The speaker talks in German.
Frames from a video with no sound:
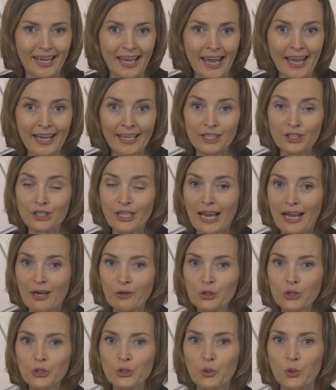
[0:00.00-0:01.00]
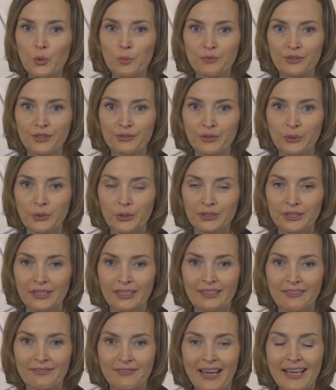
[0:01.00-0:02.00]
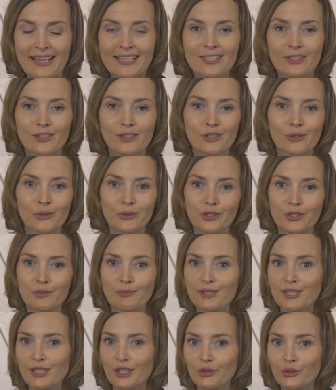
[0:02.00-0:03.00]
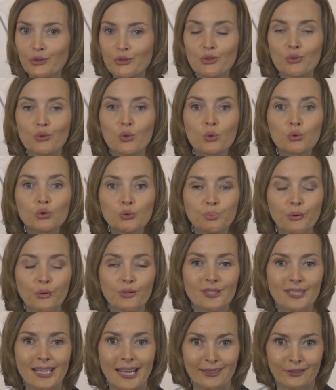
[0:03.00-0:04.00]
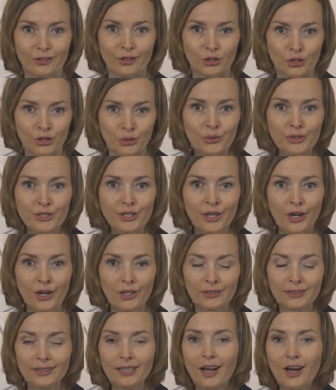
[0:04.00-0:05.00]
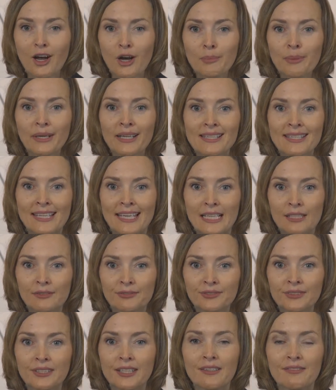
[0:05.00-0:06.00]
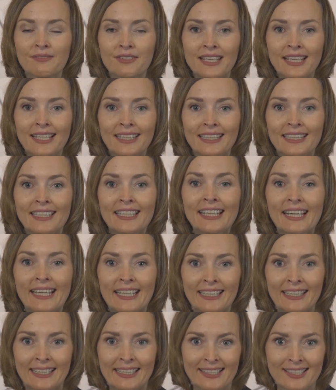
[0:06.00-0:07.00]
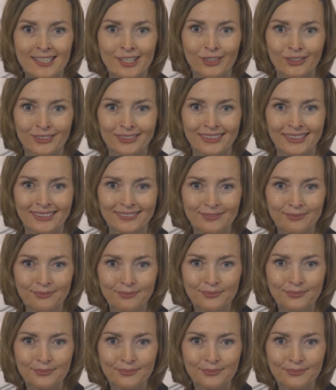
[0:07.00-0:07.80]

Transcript: Er ist auch schon Opfer geworden, weiß also, dass man sich nicht zu 100% schützen kann, aber es hilft, wichtige Regeln einzuhalten.